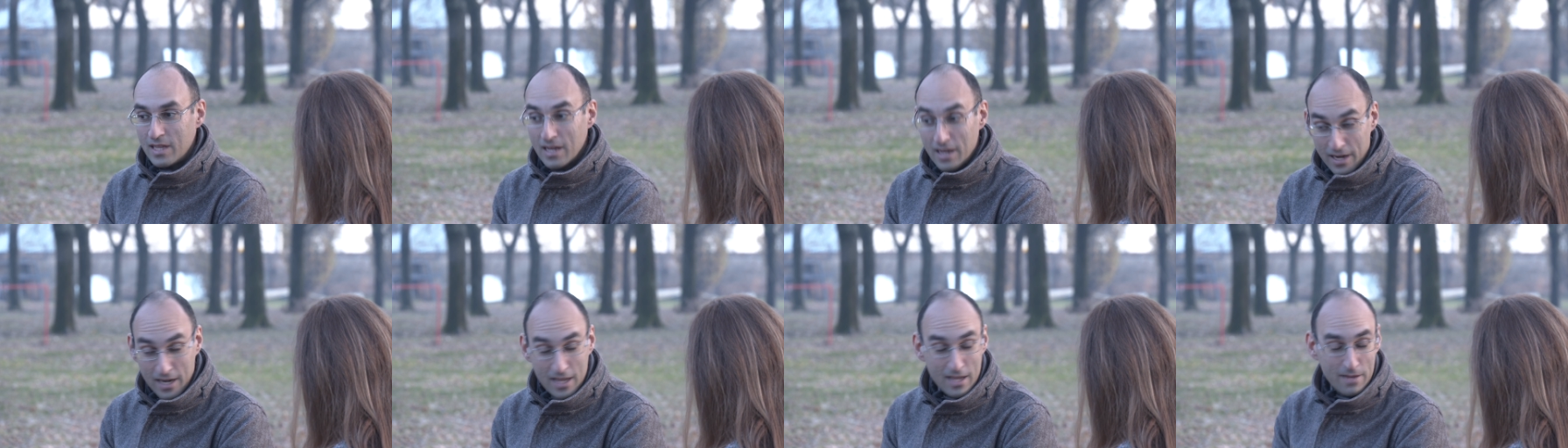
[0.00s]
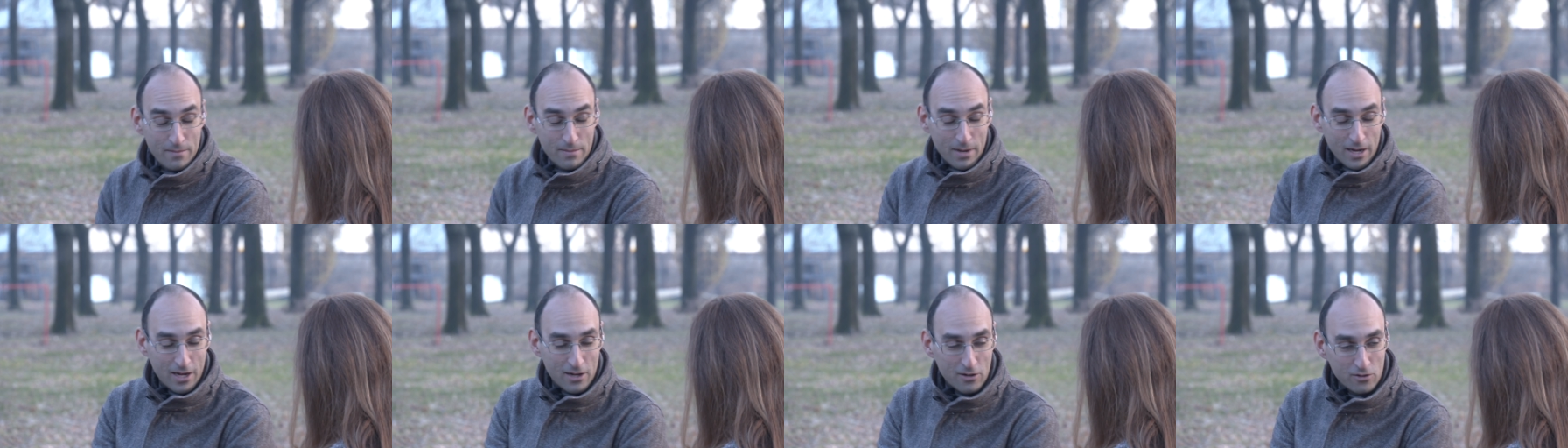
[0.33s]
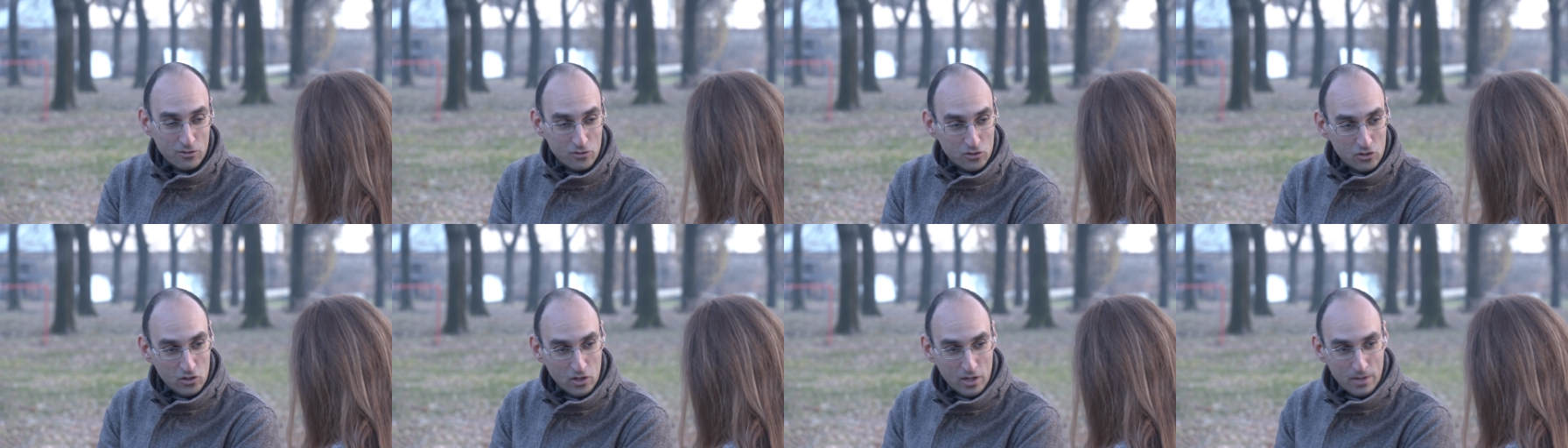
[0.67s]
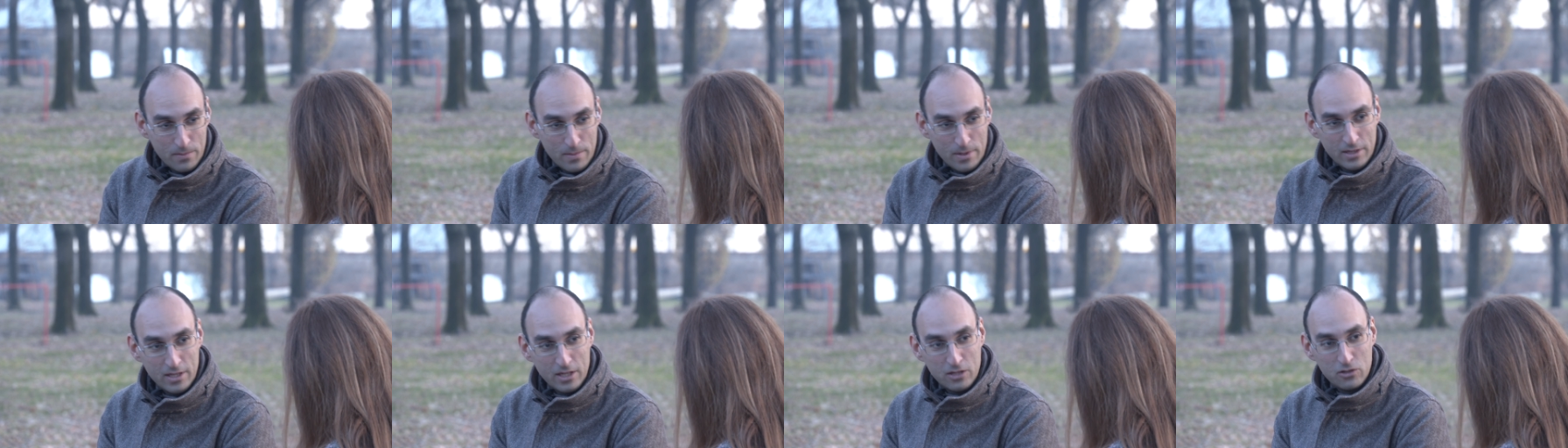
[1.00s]
rima con ciò che
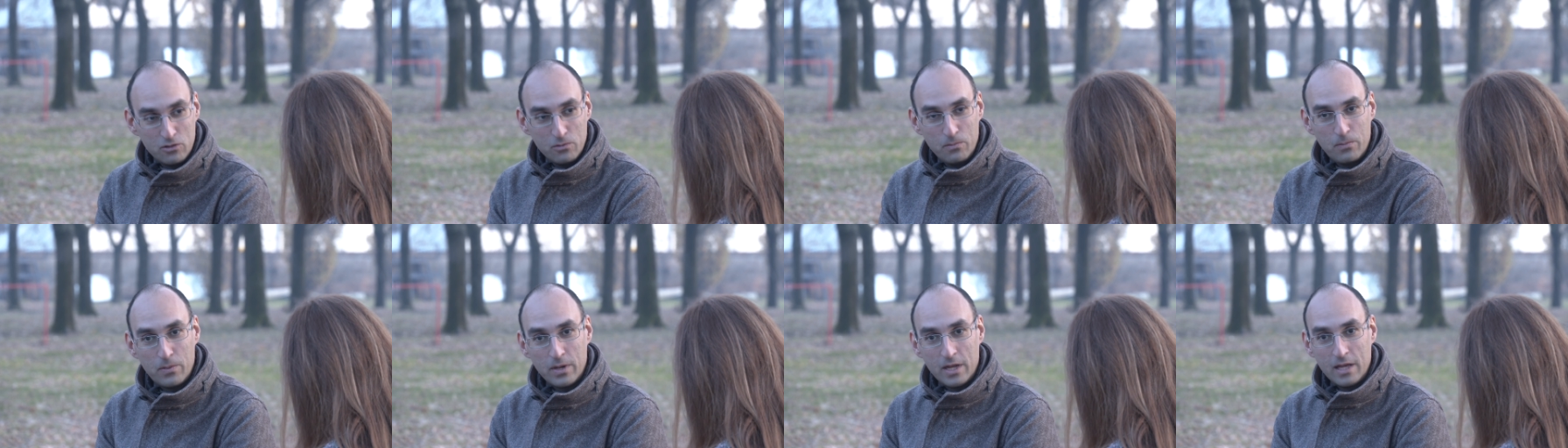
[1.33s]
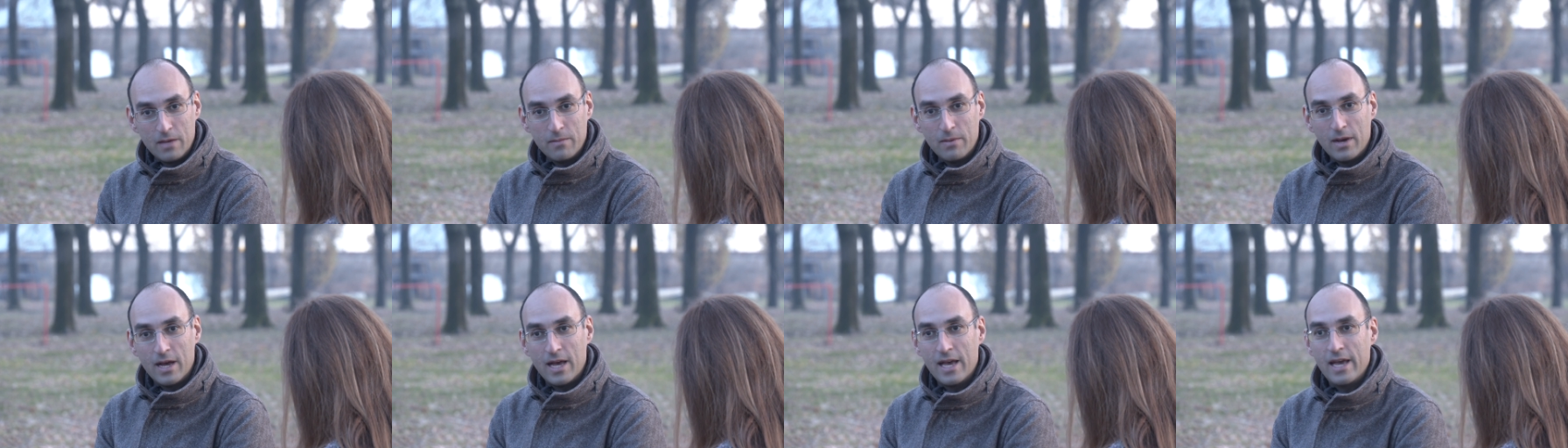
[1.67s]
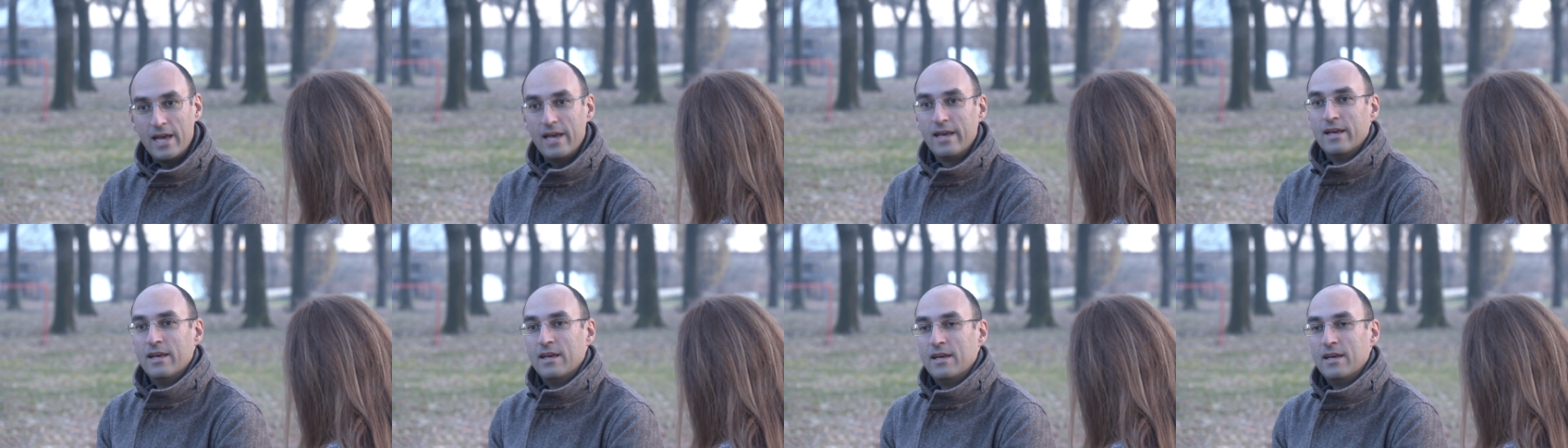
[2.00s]
abbiamo detto prima è